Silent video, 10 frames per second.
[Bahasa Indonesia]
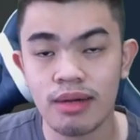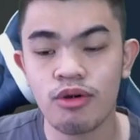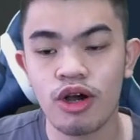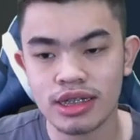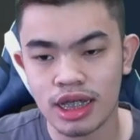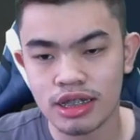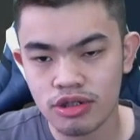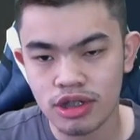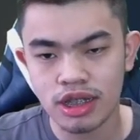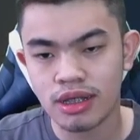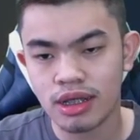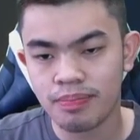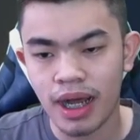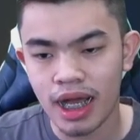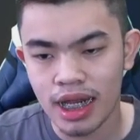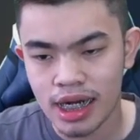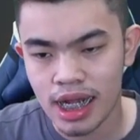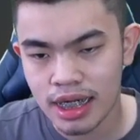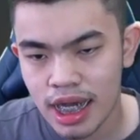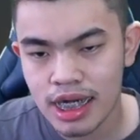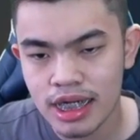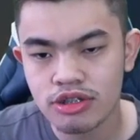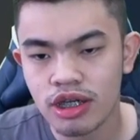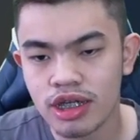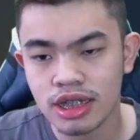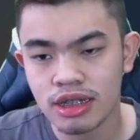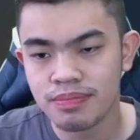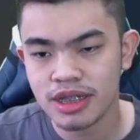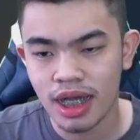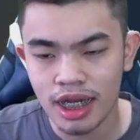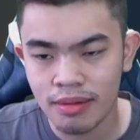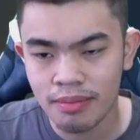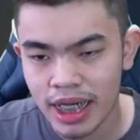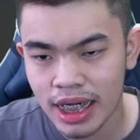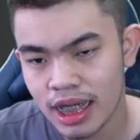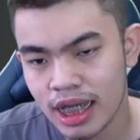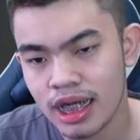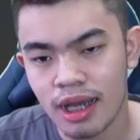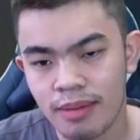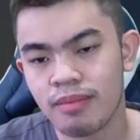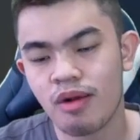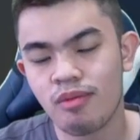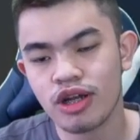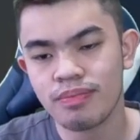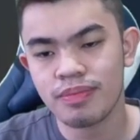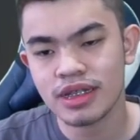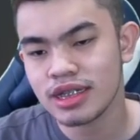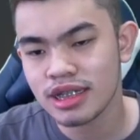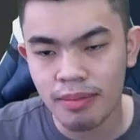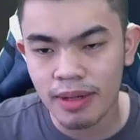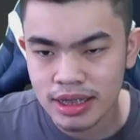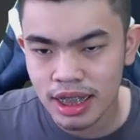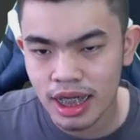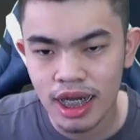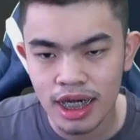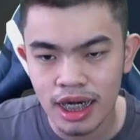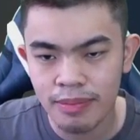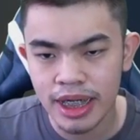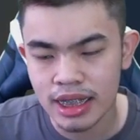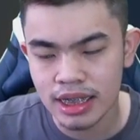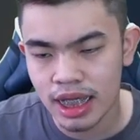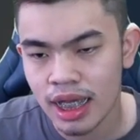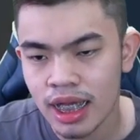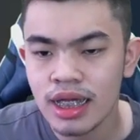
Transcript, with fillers: Among Us 1 tetap bakalan ada dan juga tetap bisa kalian mainin di HP maupun di PC sama aja nggak ada bedanya.